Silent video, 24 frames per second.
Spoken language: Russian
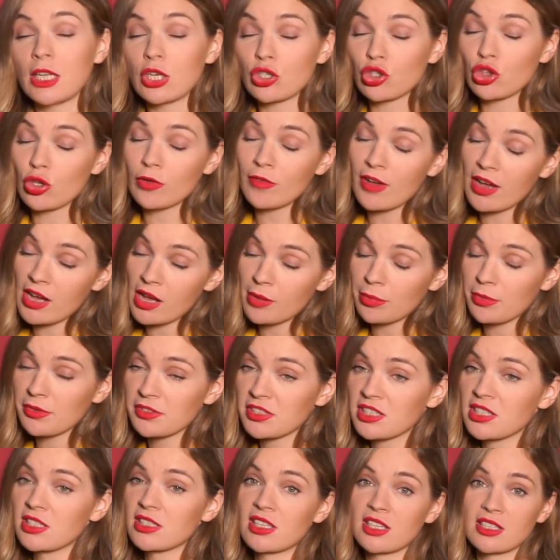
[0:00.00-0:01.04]
На что Вагапов
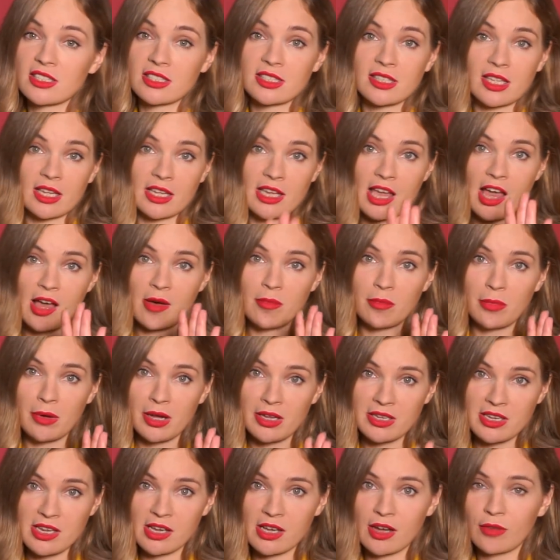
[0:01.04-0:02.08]
сказал,
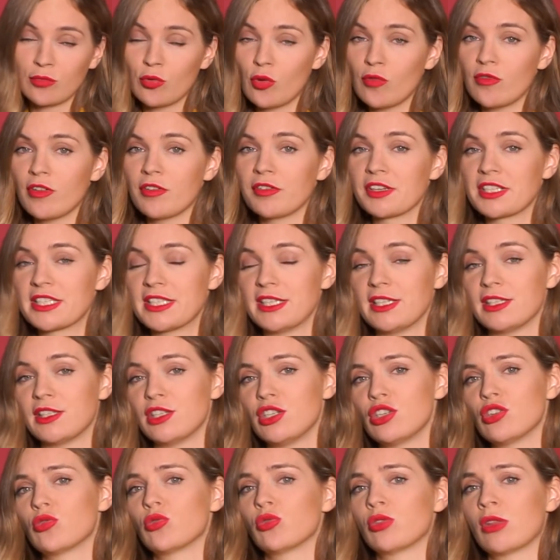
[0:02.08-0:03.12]
стоямба, никого вывозить
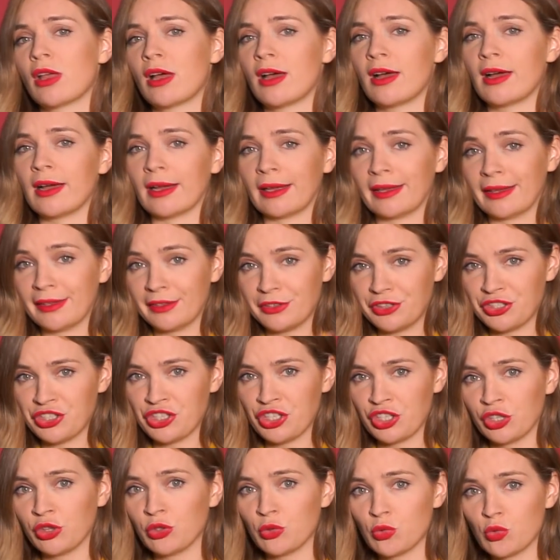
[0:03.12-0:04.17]
никуда
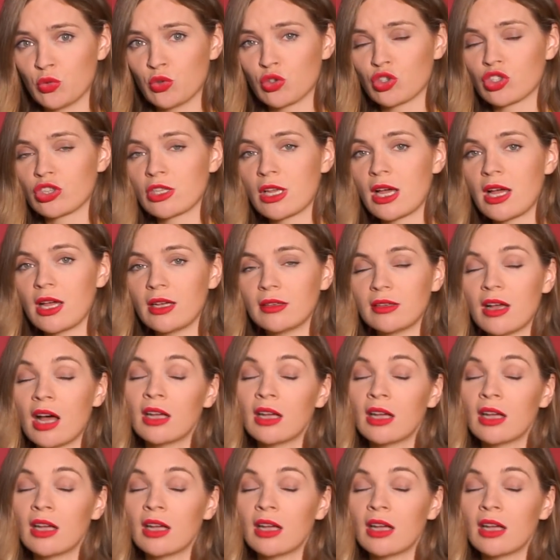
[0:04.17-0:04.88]
не нужно,